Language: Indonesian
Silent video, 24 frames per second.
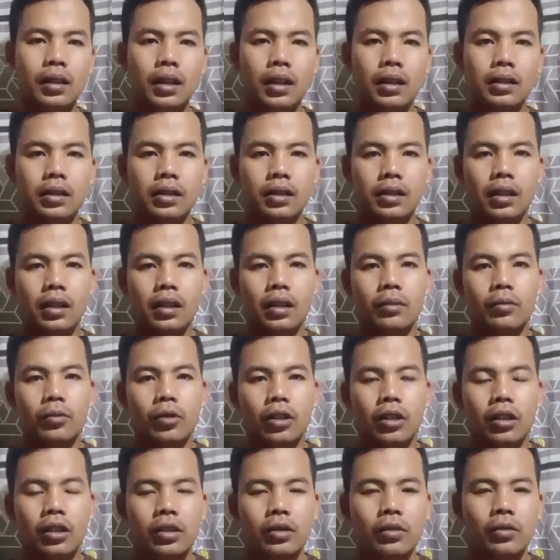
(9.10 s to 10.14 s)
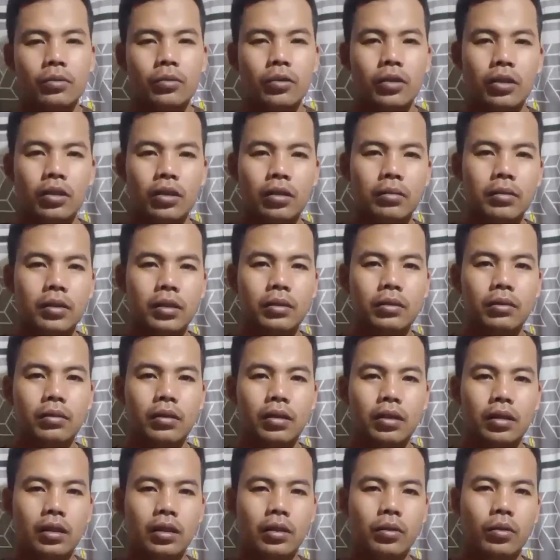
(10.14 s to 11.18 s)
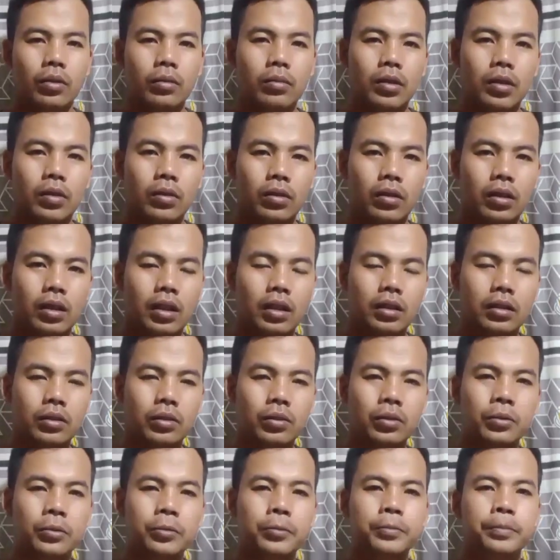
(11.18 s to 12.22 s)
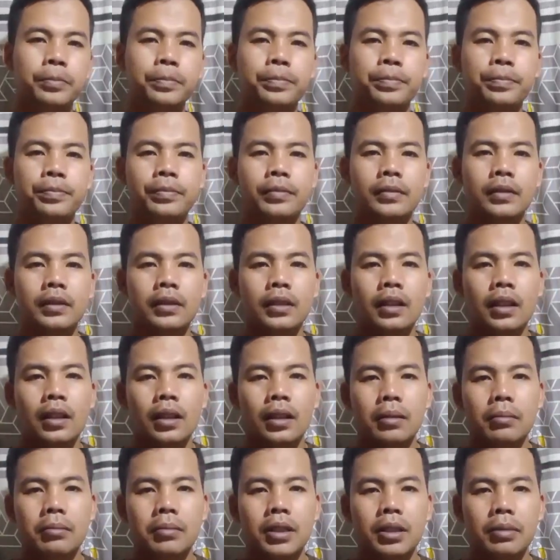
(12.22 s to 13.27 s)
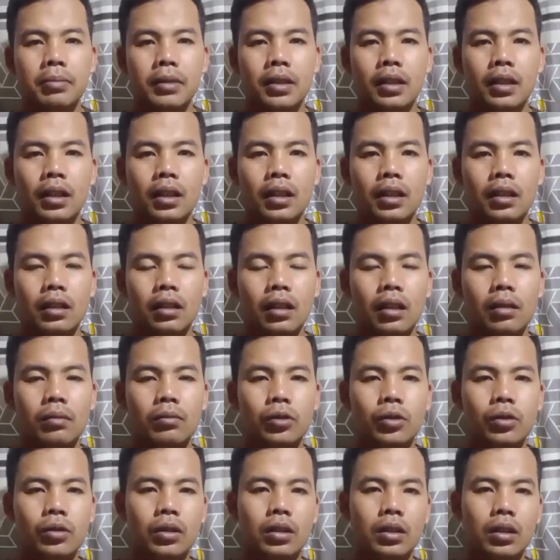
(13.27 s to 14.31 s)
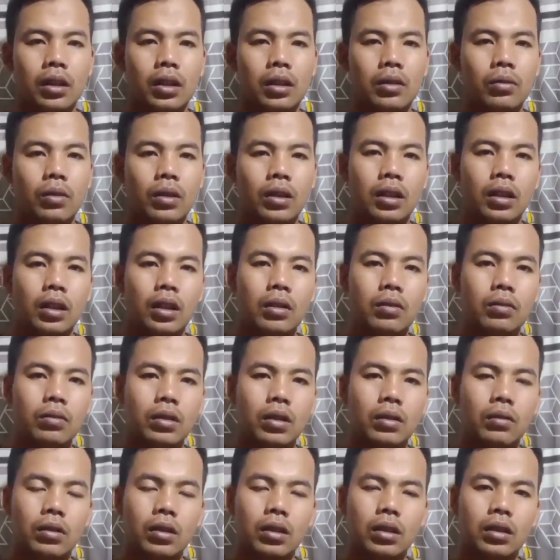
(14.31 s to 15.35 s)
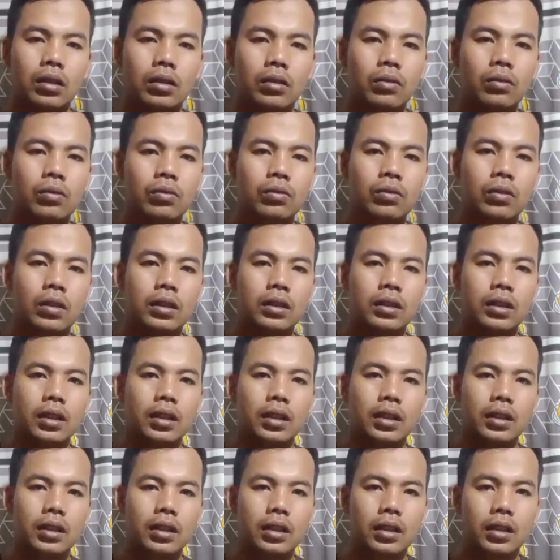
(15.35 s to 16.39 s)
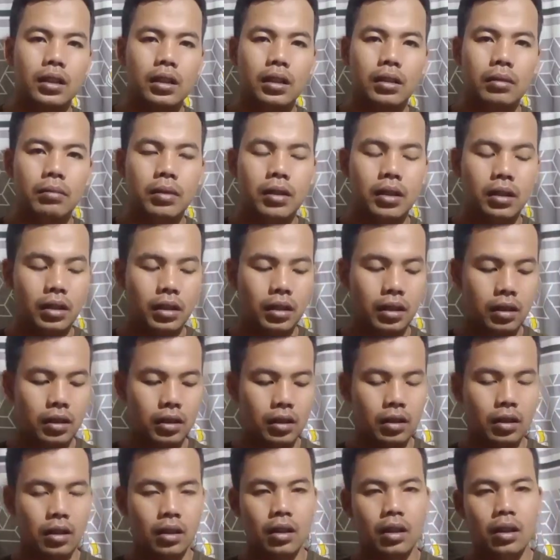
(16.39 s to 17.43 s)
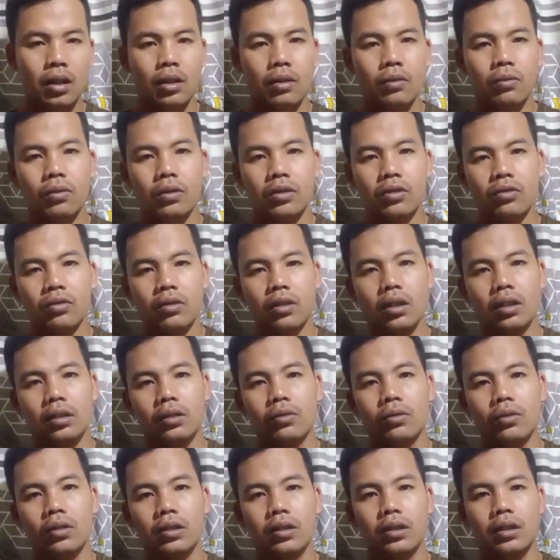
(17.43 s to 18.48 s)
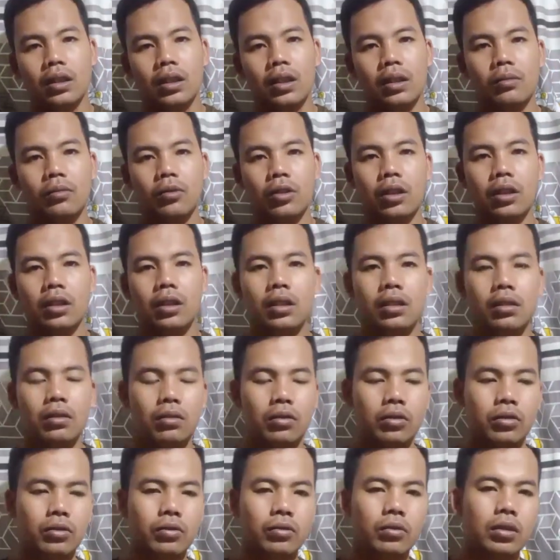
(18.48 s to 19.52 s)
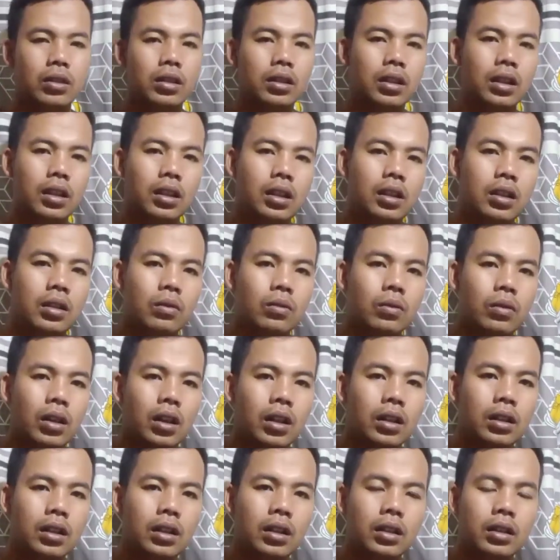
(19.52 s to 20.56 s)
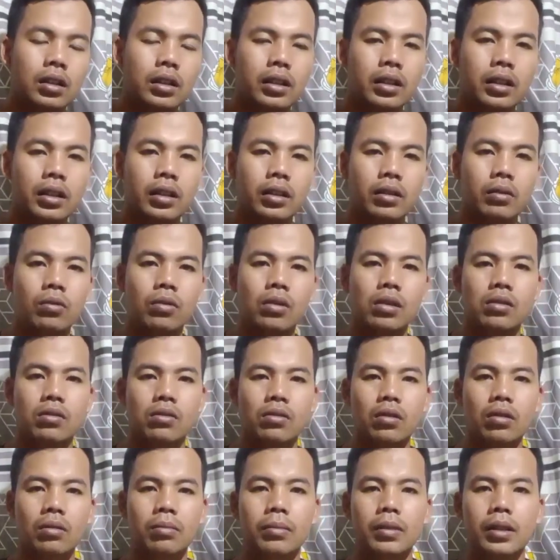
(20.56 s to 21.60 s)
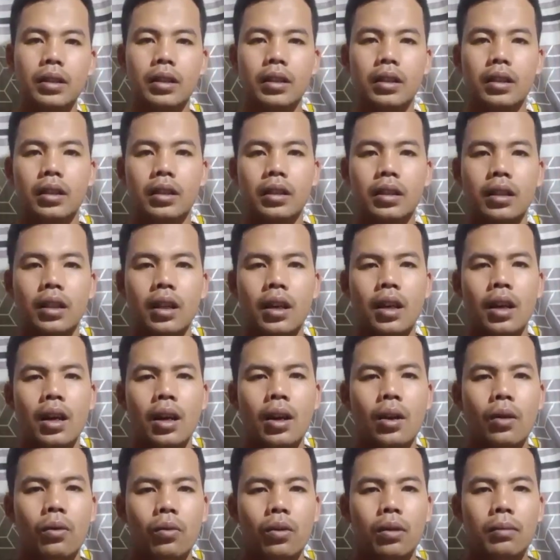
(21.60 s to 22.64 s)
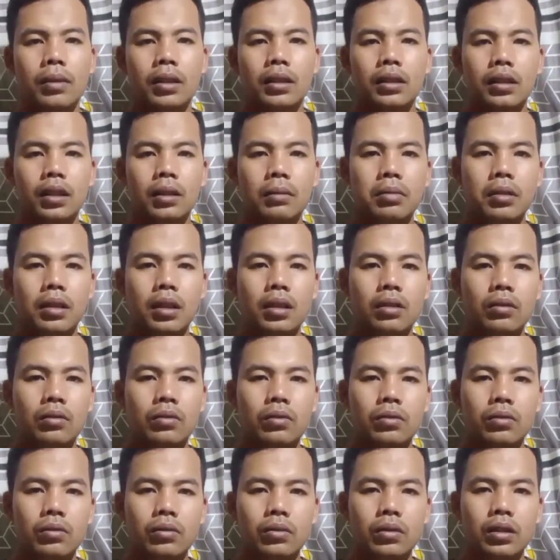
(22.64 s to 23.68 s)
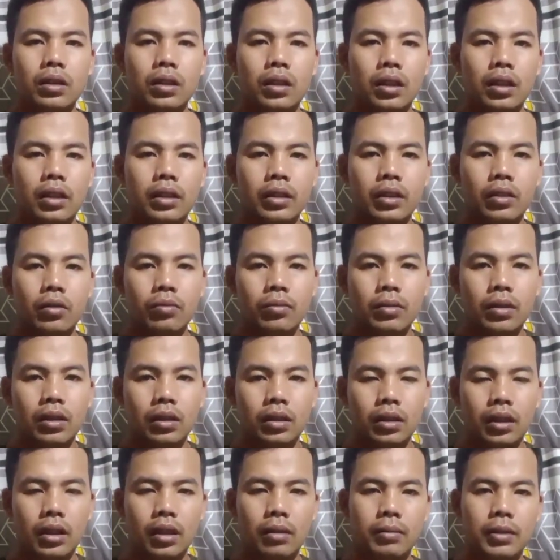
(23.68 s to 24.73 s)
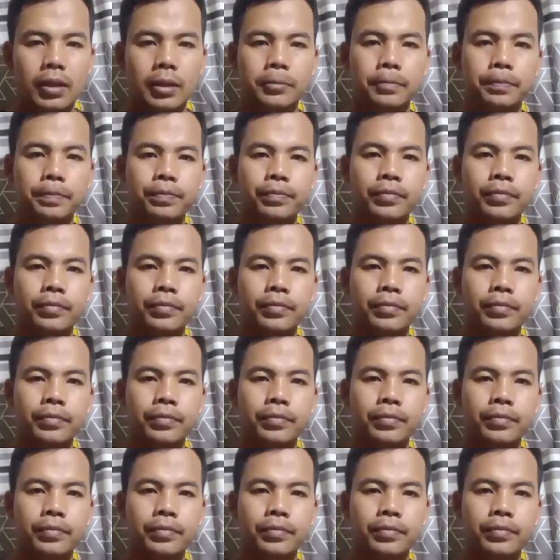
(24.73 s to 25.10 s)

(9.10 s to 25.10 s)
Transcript: Assalamualaikum warahmatullahi wabarakatuh Bismillah alhamdulillah wala hawla wala quwwata illa billah Wassalatu wassalamu ala rasulillah wa ala alihi wa sahbihi wa man tabi'ahu ila yaumil qiyamah